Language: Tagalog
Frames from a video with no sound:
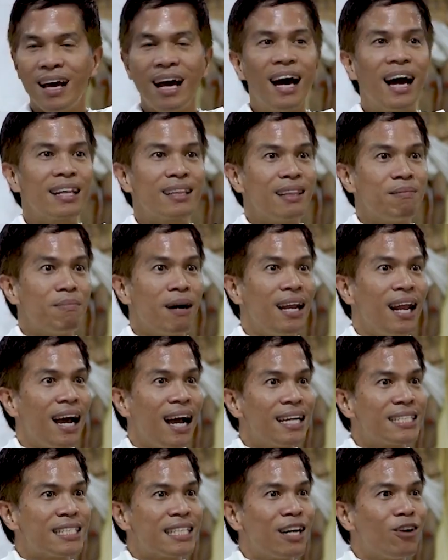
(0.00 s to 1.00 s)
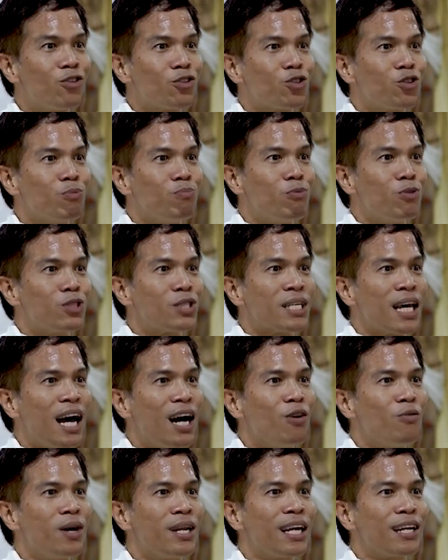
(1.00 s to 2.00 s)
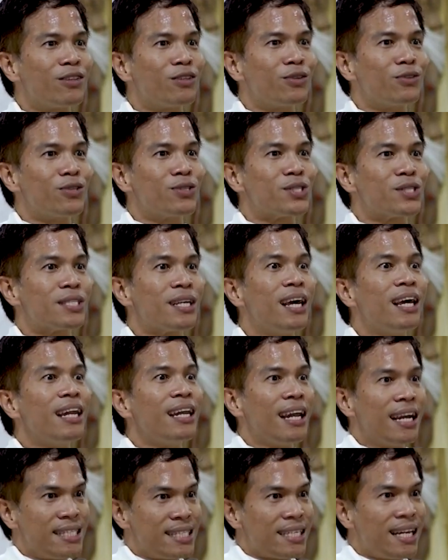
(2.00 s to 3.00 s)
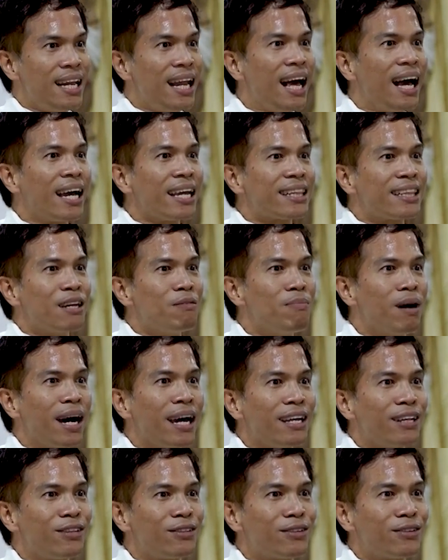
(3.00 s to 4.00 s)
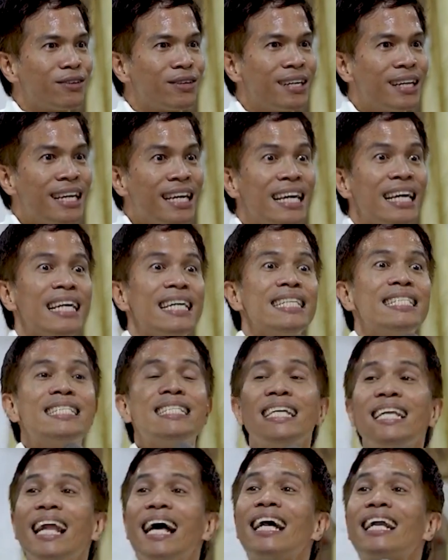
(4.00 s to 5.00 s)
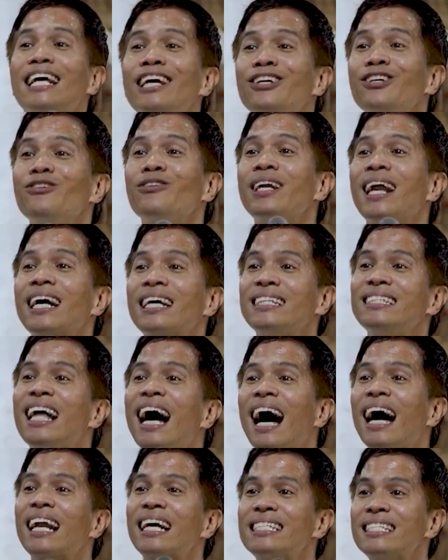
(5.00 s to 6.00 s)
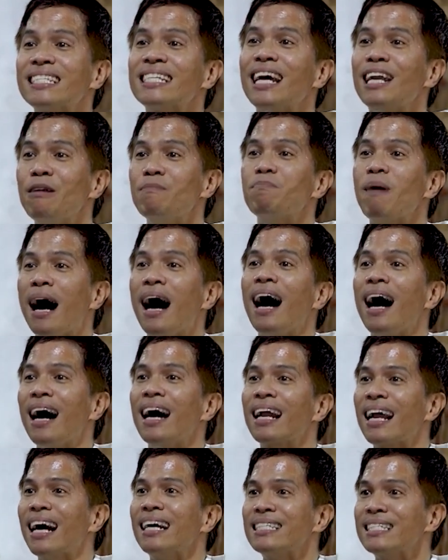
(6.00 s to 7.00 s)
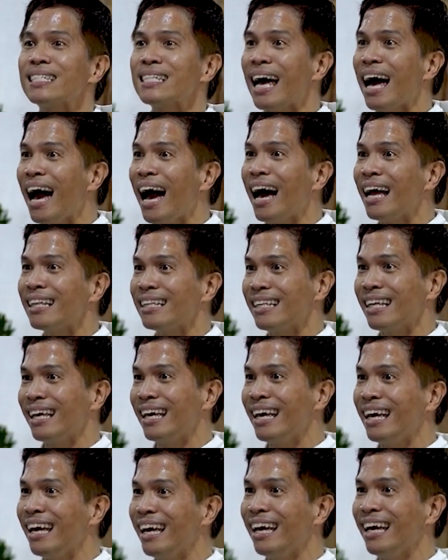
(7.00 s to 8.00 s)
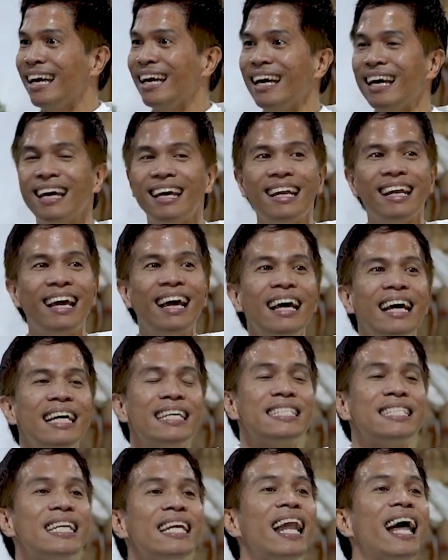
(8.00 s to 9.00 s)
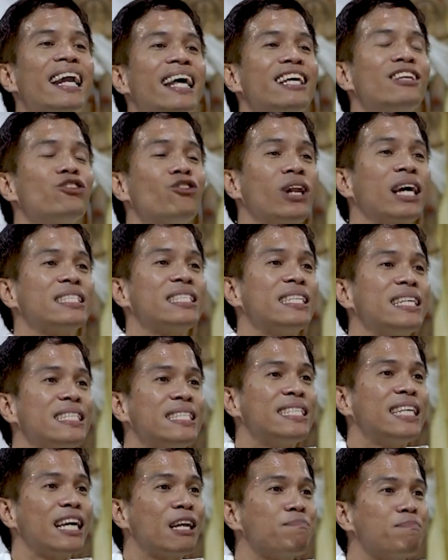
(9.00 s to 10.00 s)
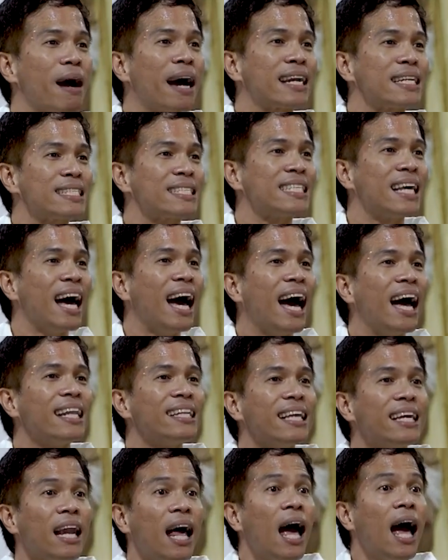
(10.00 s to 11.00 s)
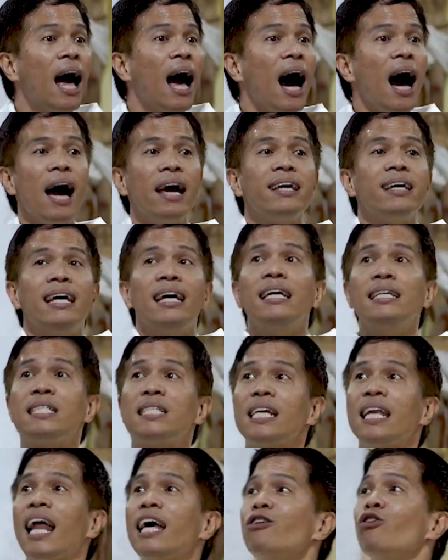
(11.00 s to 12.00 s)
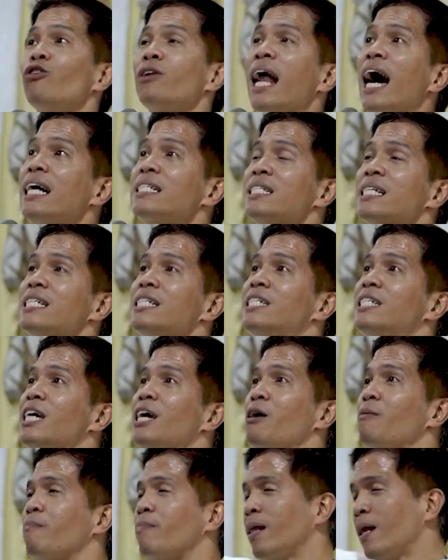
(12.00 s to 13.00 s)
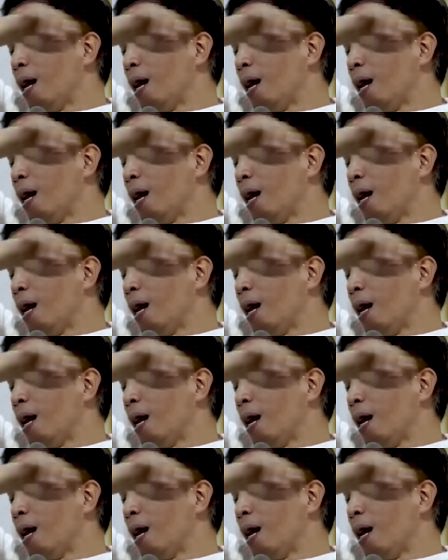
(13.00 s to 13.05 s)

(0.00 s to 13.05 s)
at malakas ang kutob mo sa awa ng Diyos, na nasa langit na mga ito. Sila rin yung nagdarasal para sa atin. Sila rin yung nag-cheer para sa atin. Ay, sila yung nasa gym.